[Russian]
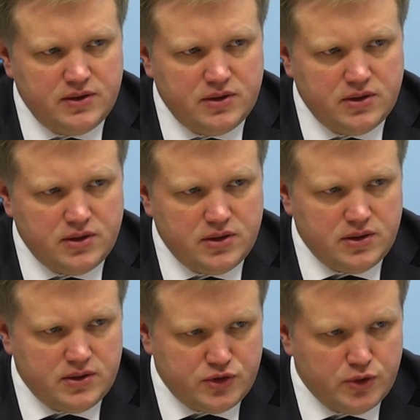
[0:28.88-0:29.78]

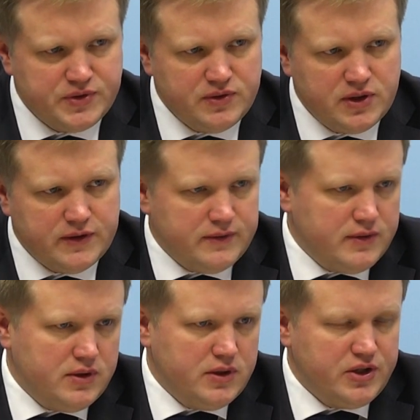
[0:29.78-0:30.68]
э, собственников
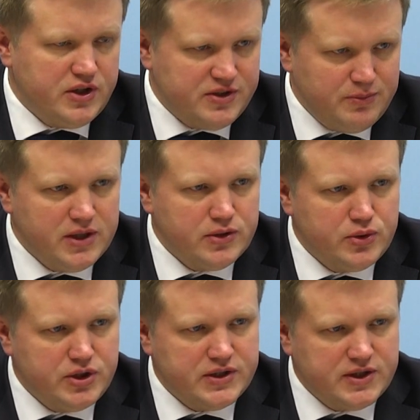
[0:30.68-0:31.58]
этих земельных
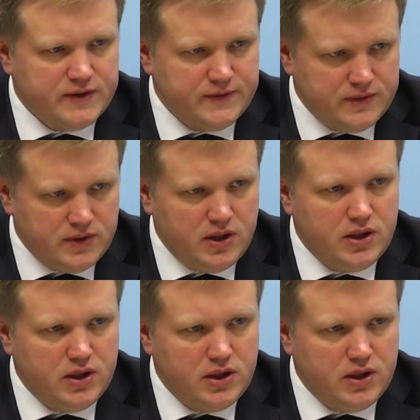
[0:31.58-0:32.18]
участков